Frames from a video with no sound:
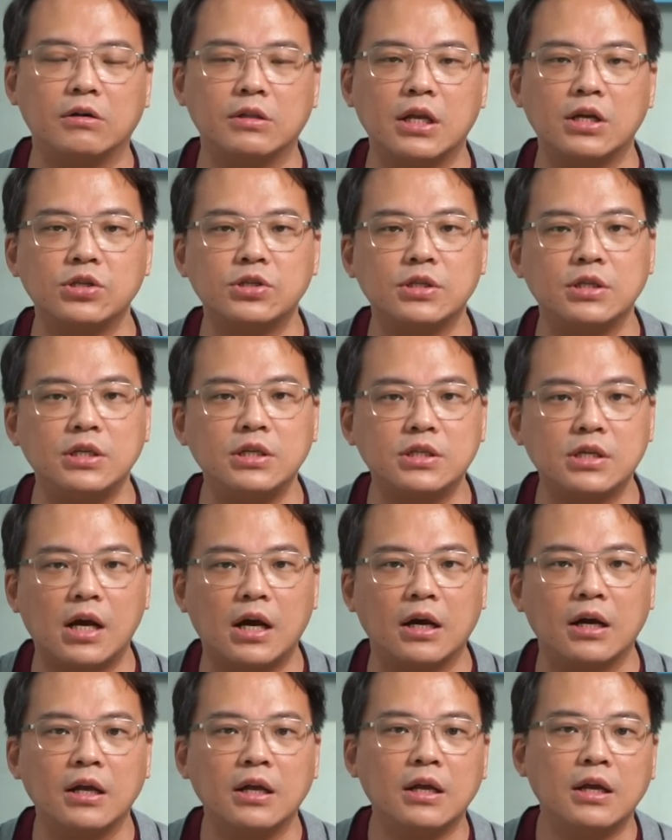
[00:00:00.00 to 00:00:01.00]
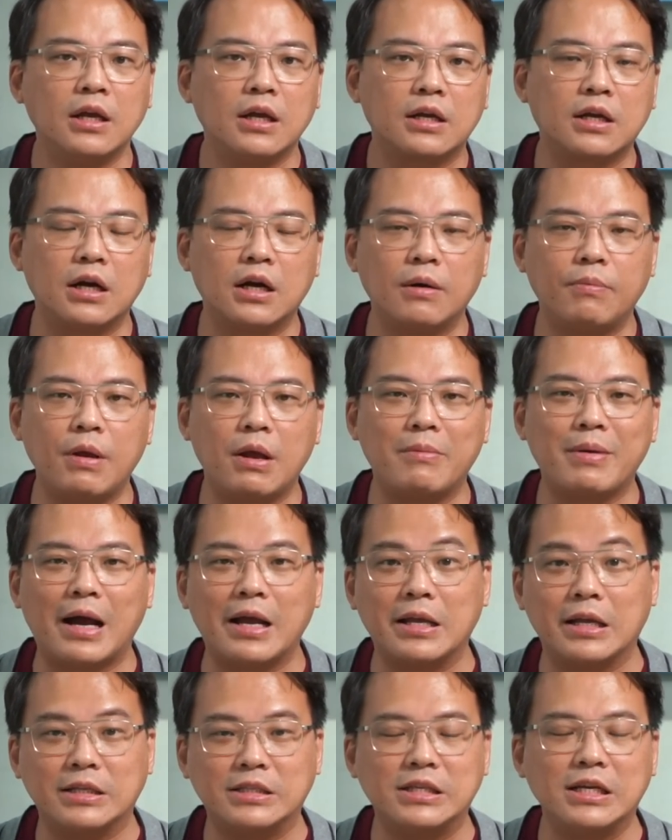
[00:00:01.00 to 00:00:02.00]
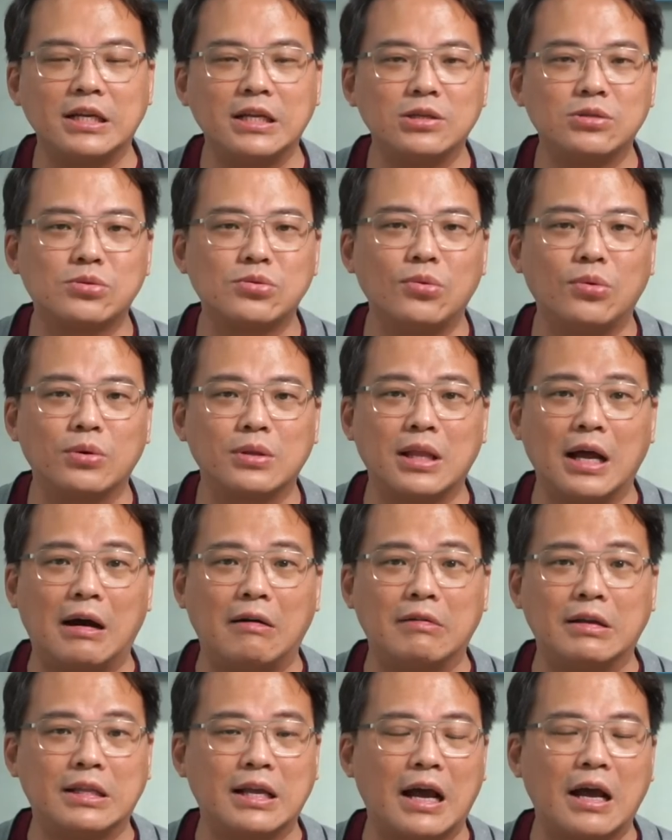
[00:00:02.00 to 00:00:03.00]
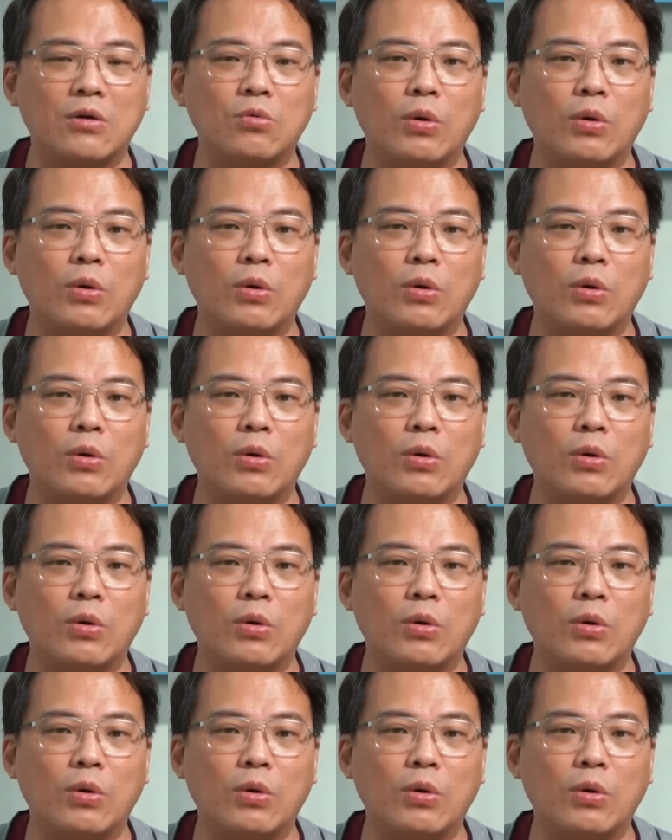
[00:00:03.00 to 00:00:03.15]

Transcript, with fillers: 但实际上各个品牌也尽力做到了大概